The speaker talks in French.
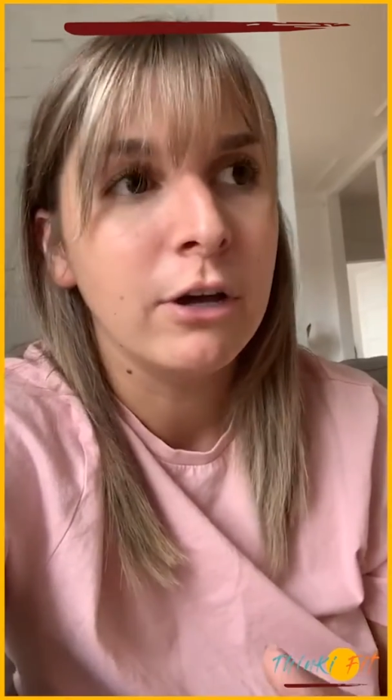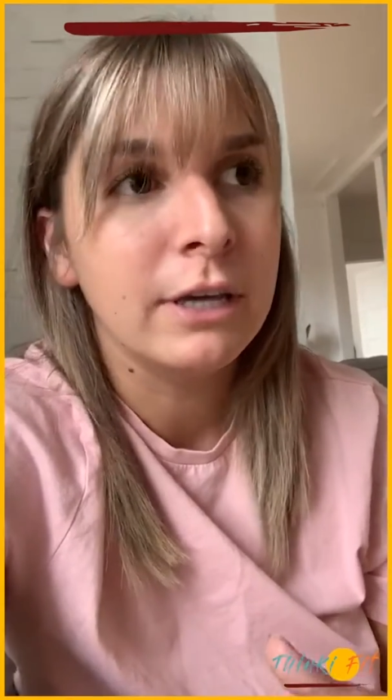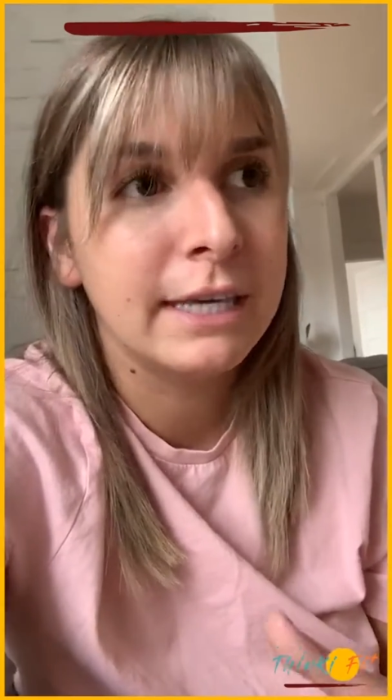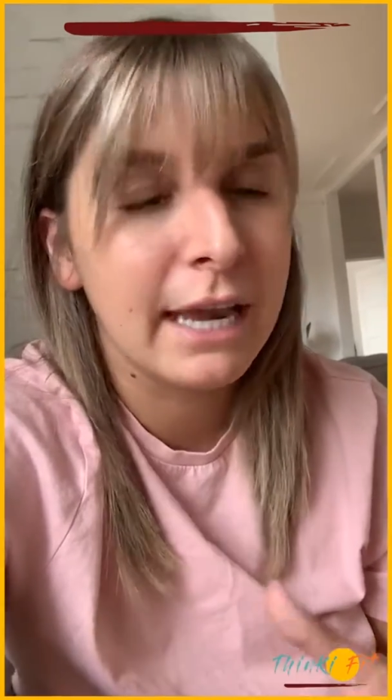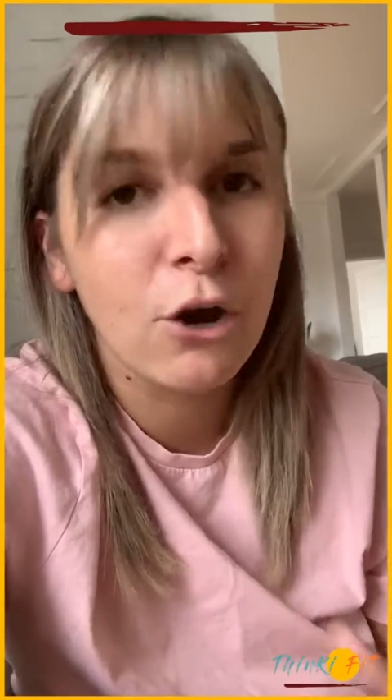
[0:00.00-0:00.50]

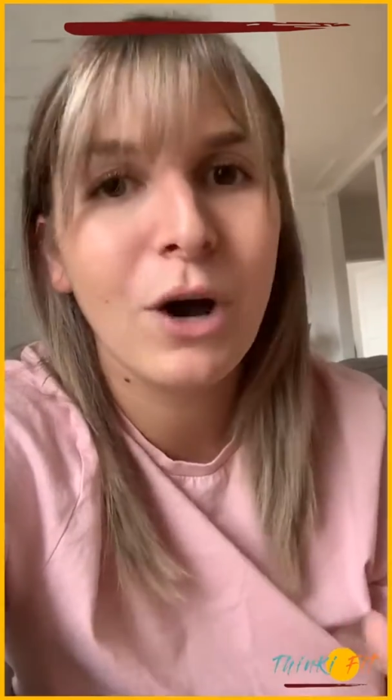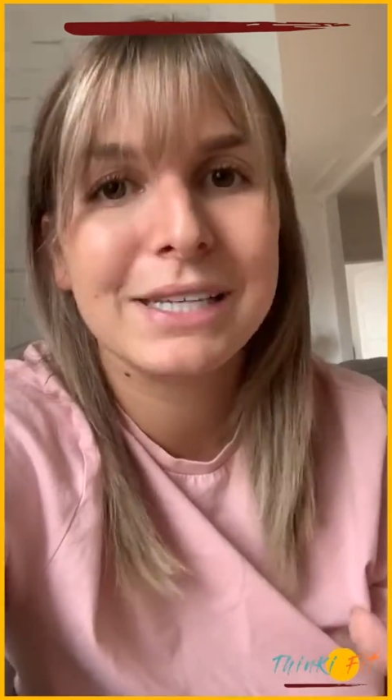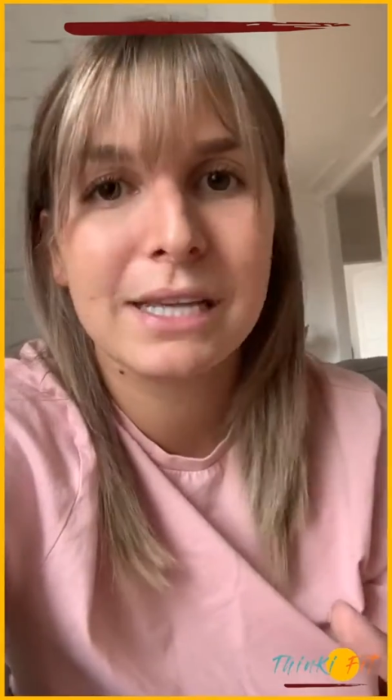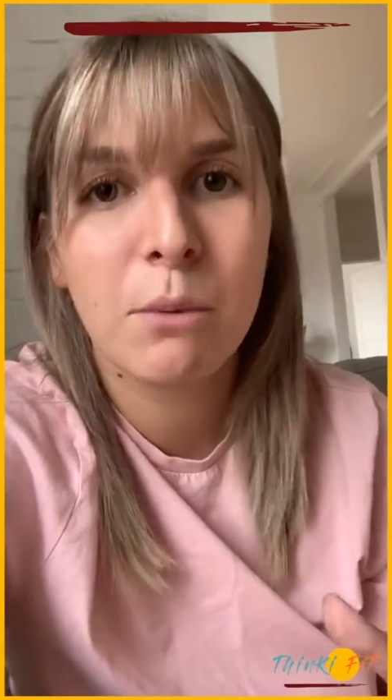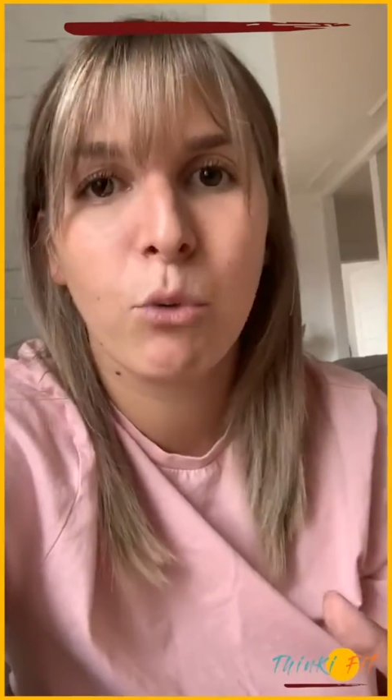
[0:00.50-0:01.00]
qui est là à
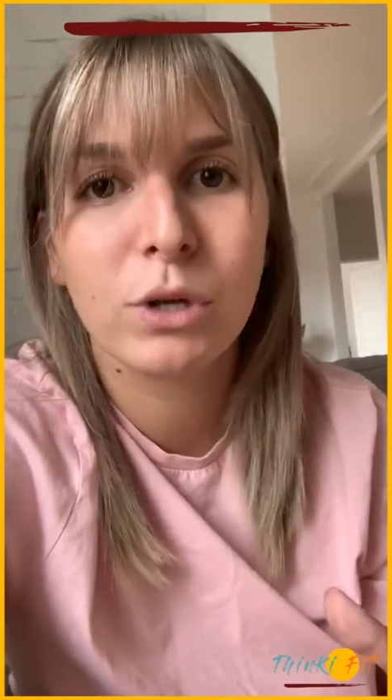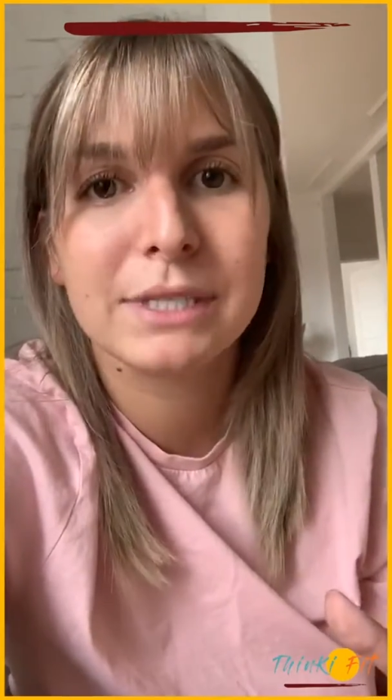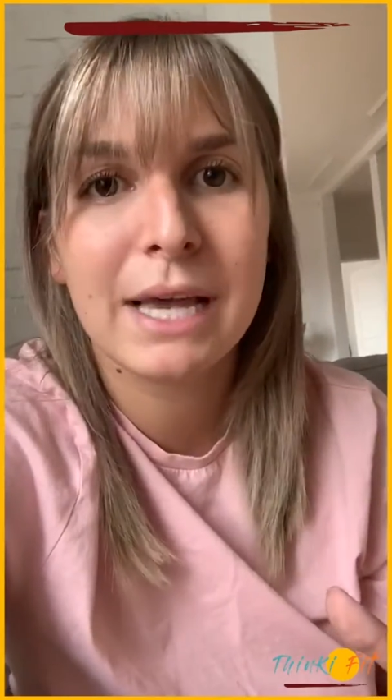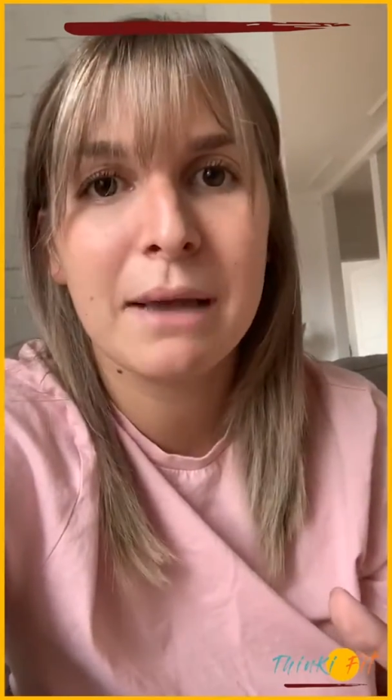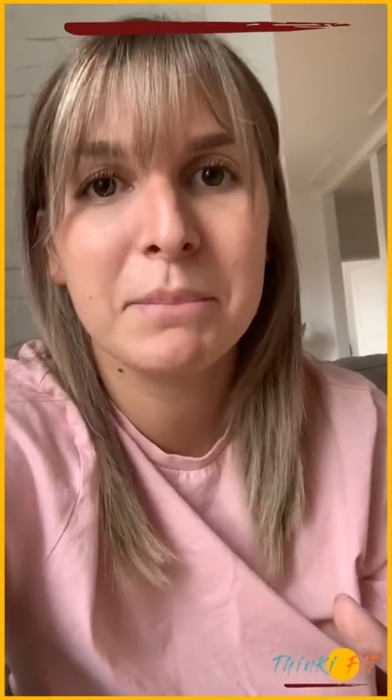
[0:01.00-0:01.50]

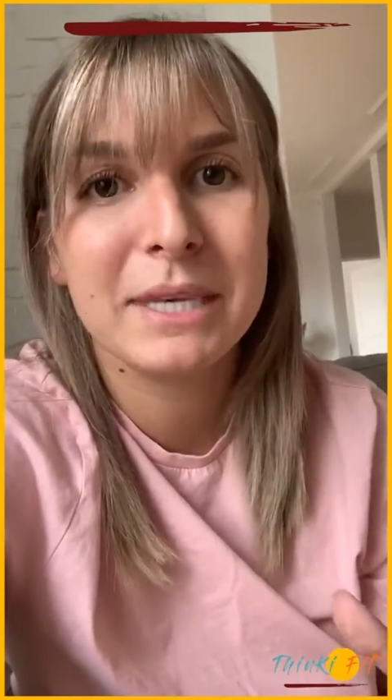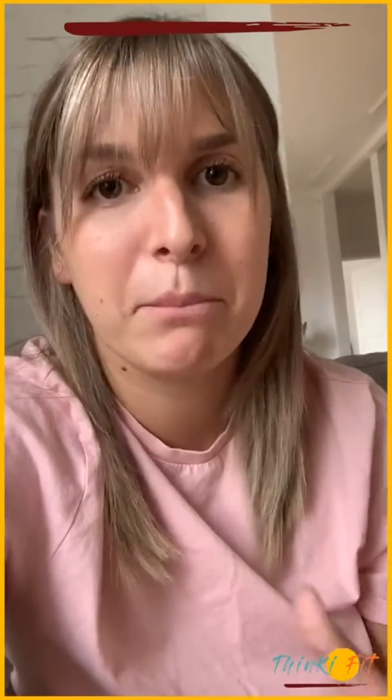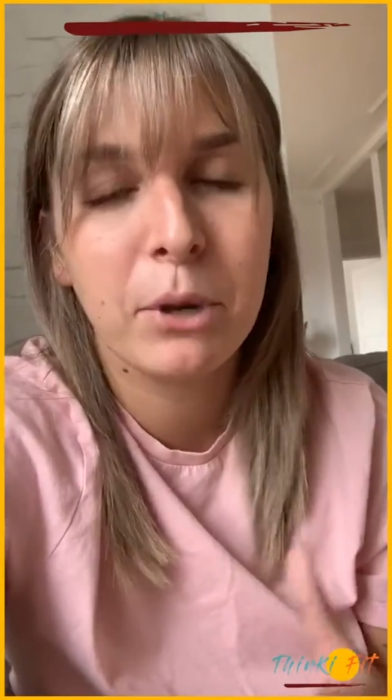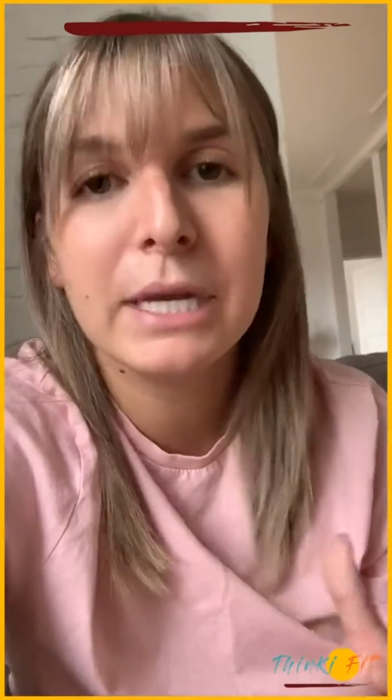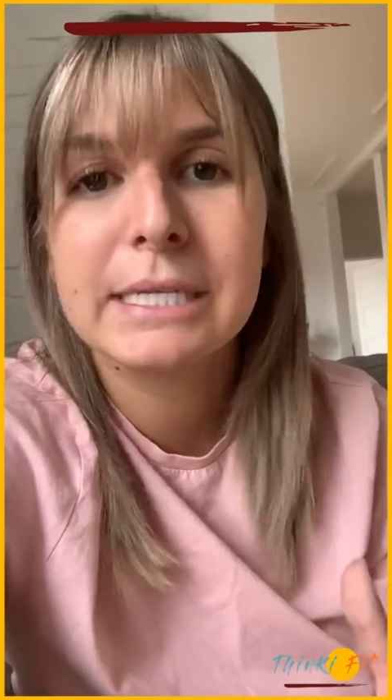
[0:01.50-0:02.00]
100% puis qui est
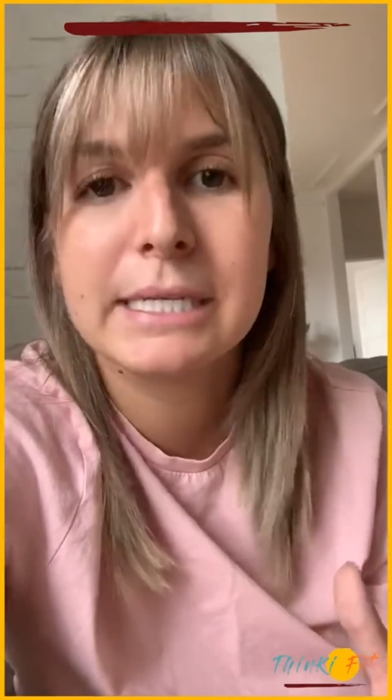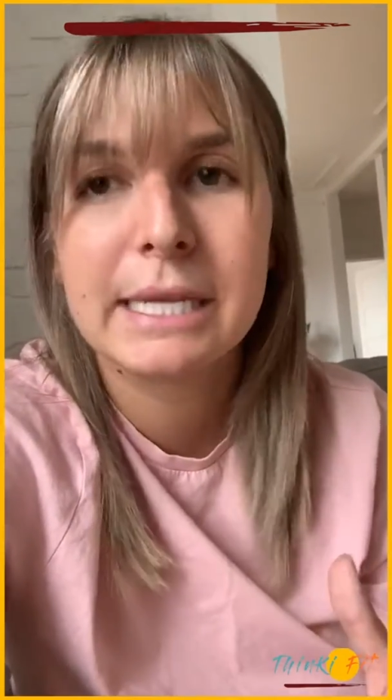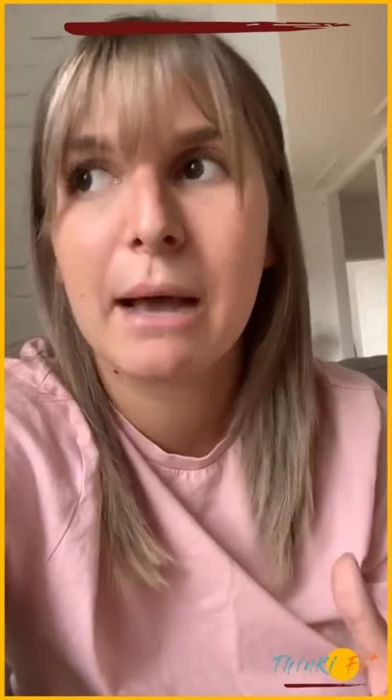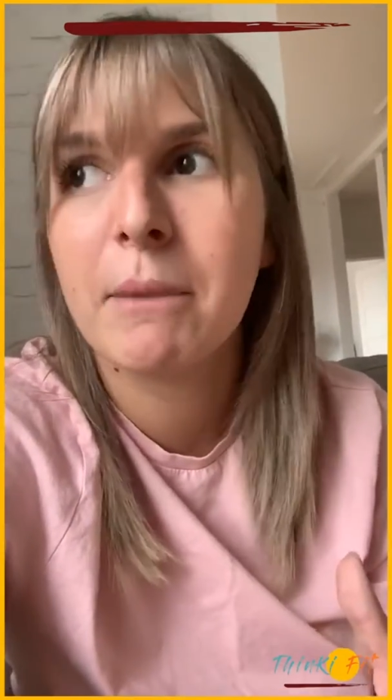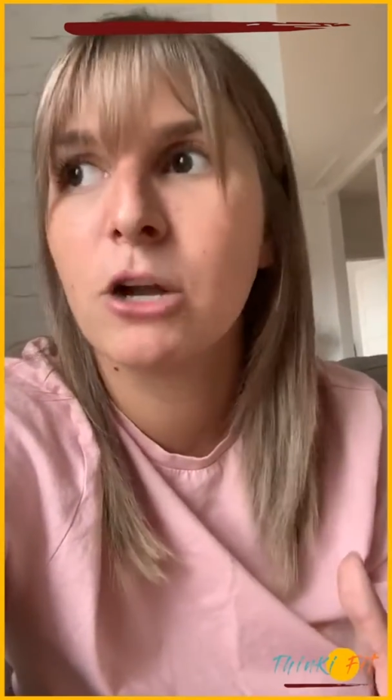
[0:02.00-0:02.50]
pas nécessairement